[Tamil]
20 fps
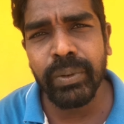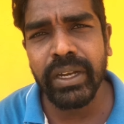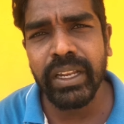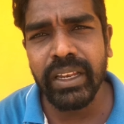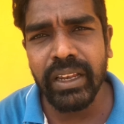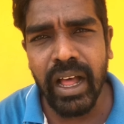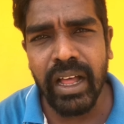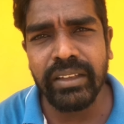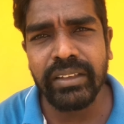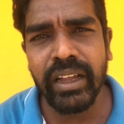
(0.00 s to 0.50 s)
பண்ணி
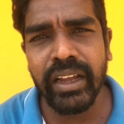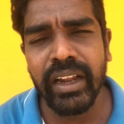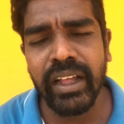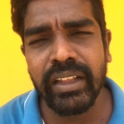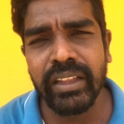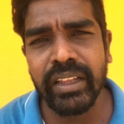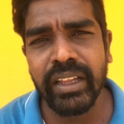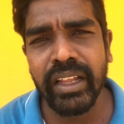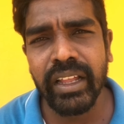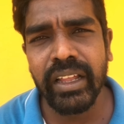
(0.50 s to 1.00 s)
லாஸ்
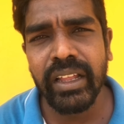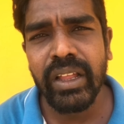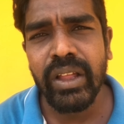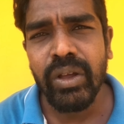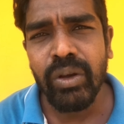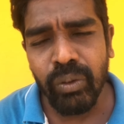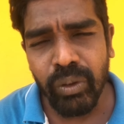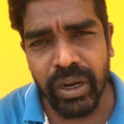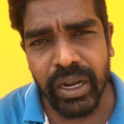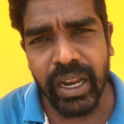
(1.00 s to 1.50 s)
ஆகிடாதீங்க
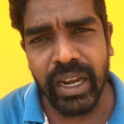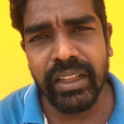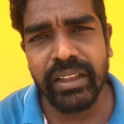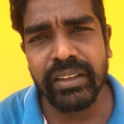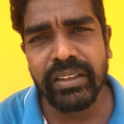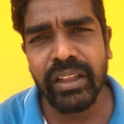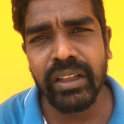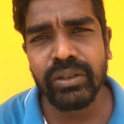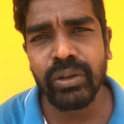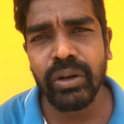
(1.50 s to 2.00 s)
உங்கள்
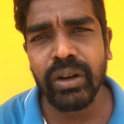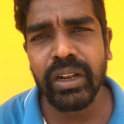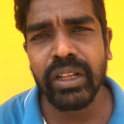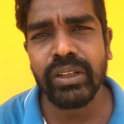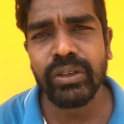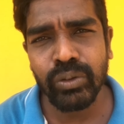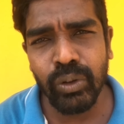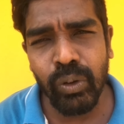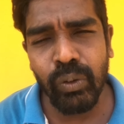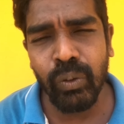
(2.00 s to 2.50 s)
நல்லதுக்கு தான்
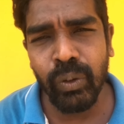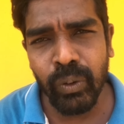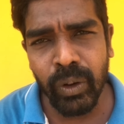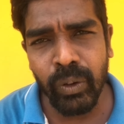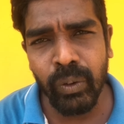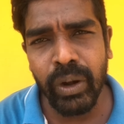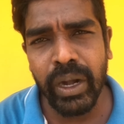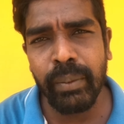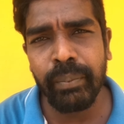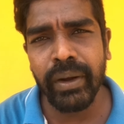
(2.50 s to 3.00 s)
சொல்கிறேன் ஸோ
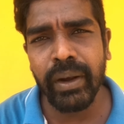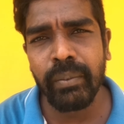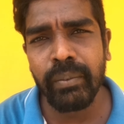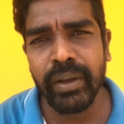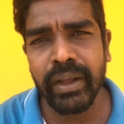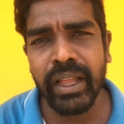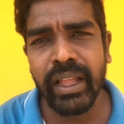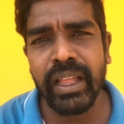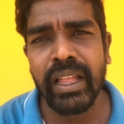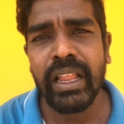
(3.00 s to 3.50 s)
உங்கள் உழைப்ப
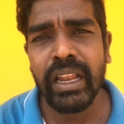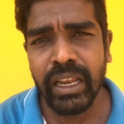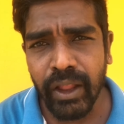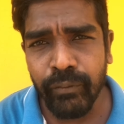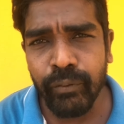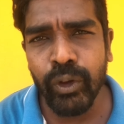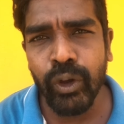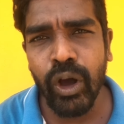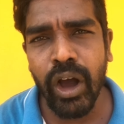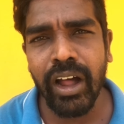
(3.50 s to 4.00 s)
நம்புங்க
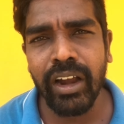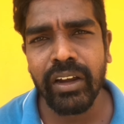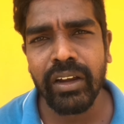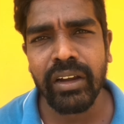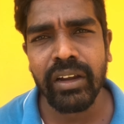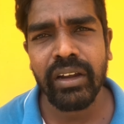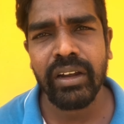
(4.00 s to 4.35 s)
லவ் யூ ஆல்